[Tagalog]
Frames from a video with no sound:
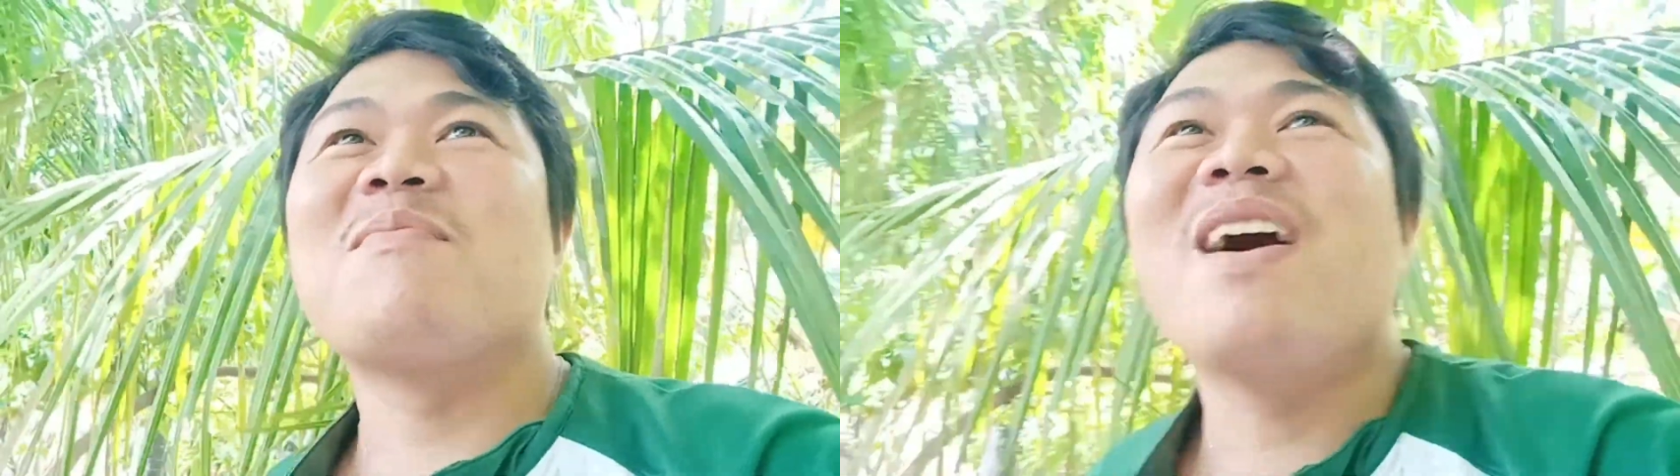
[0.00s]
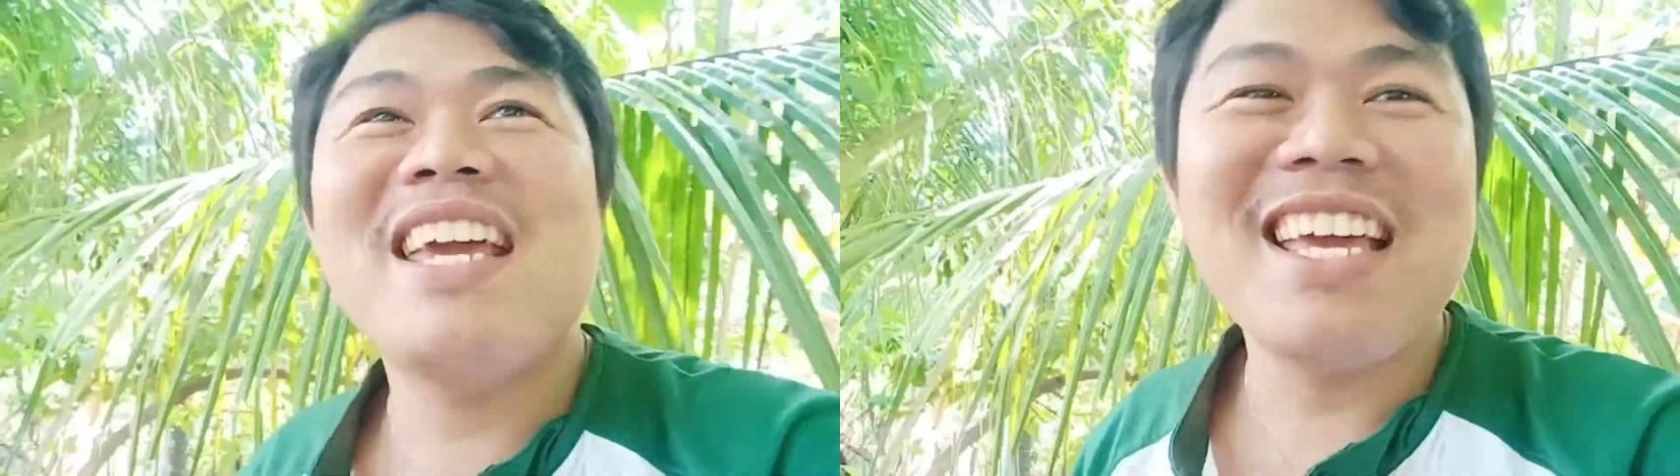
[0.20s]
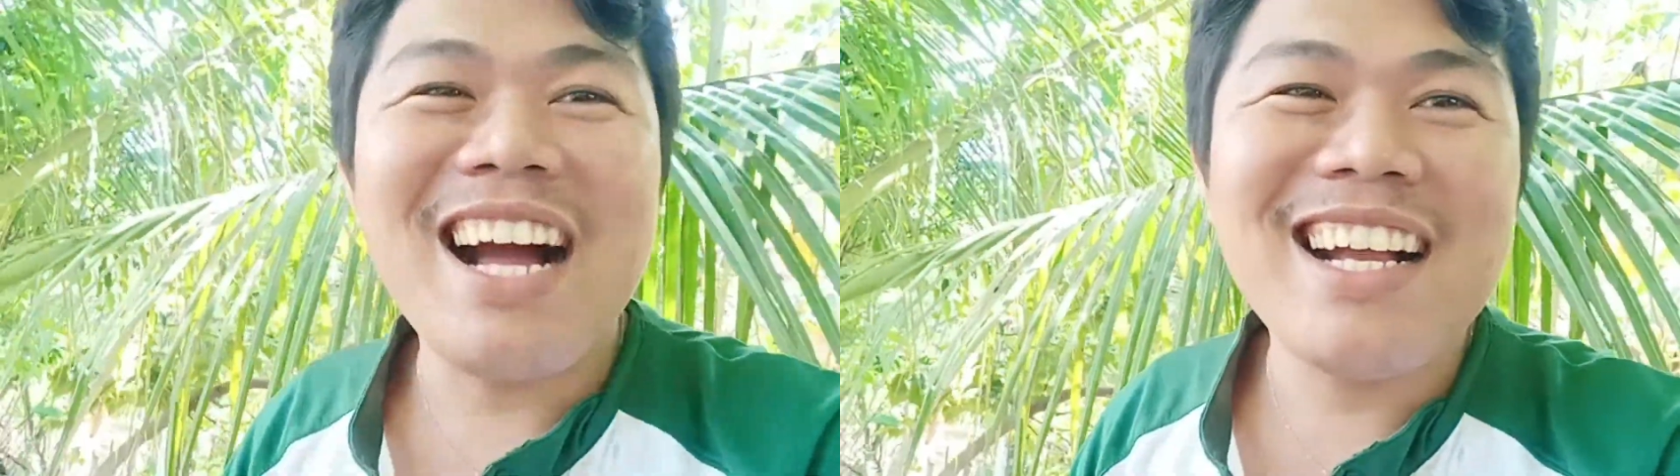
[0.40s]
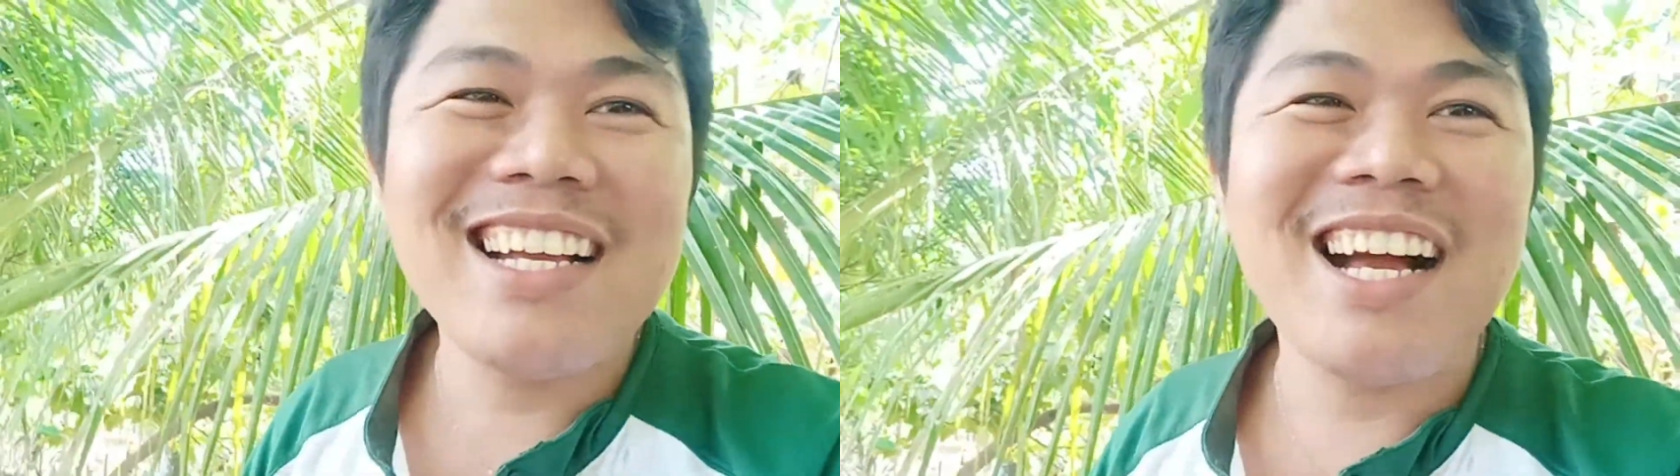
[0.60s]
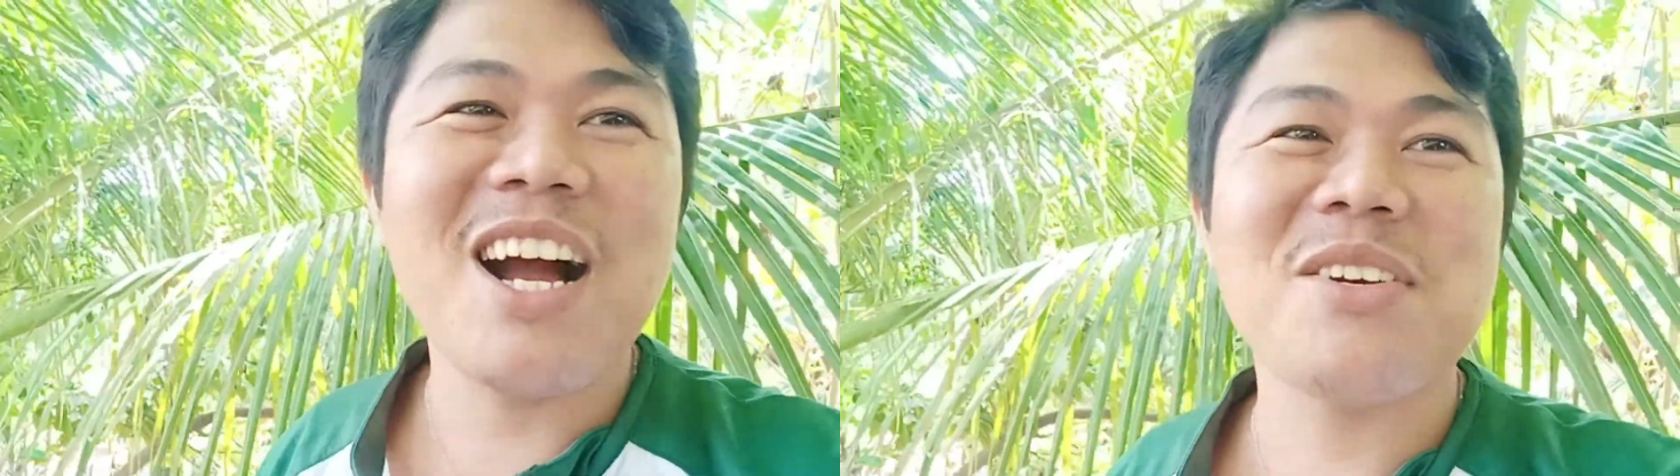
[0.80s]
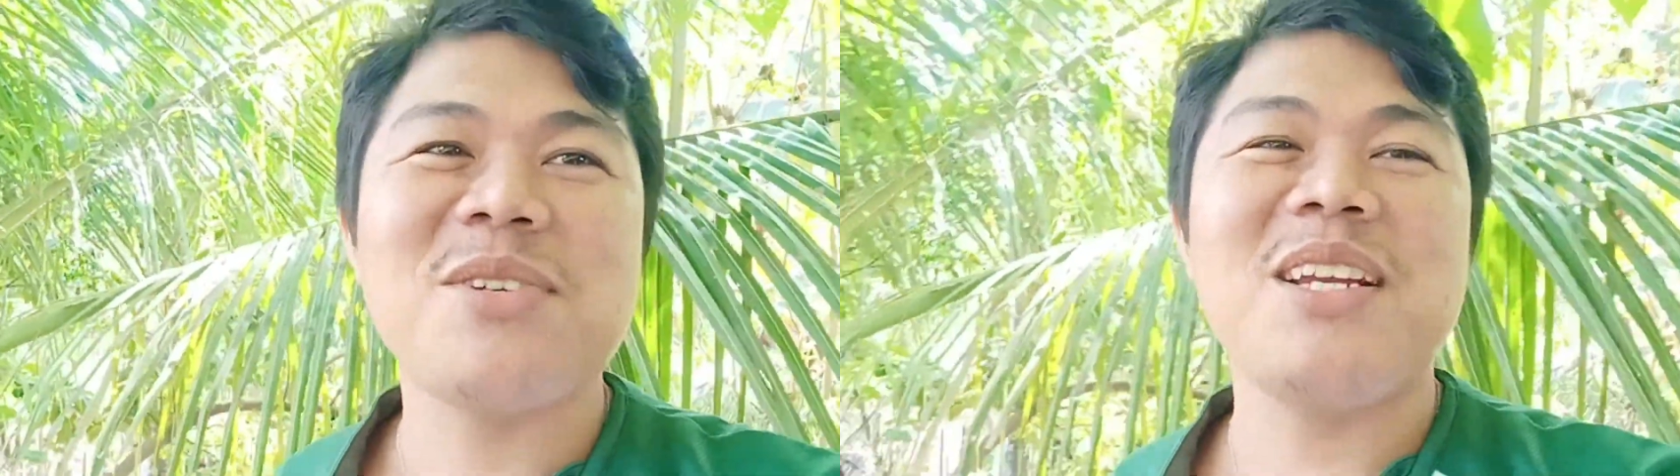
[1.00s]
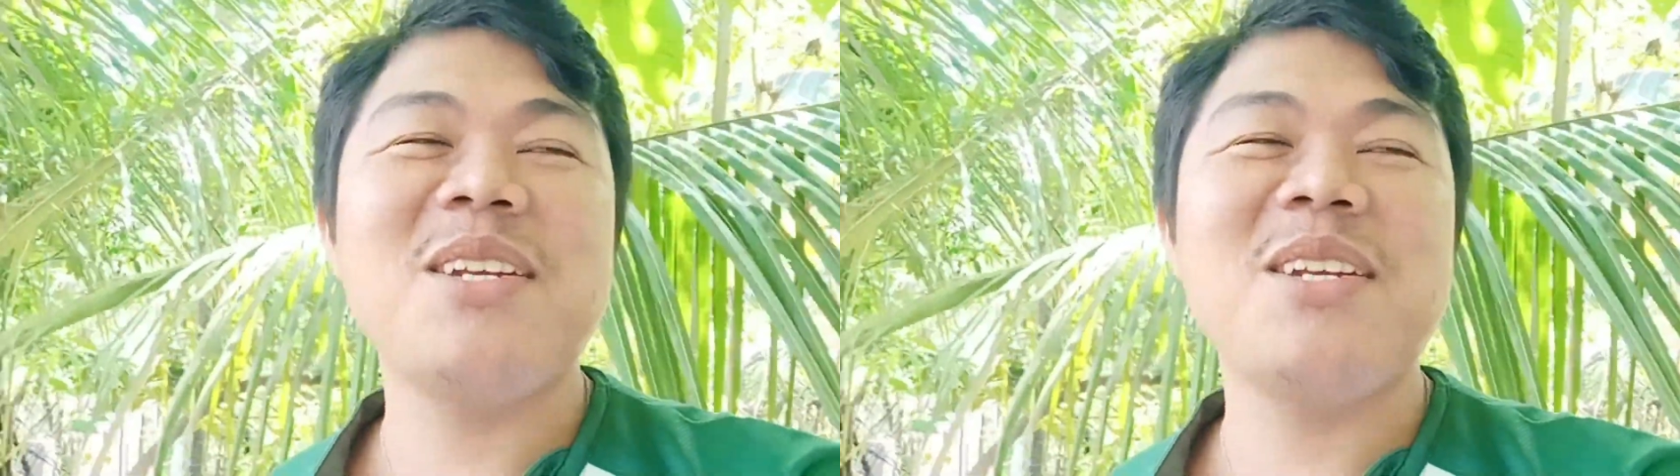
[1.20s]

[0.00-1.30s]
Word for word: payag. Actually,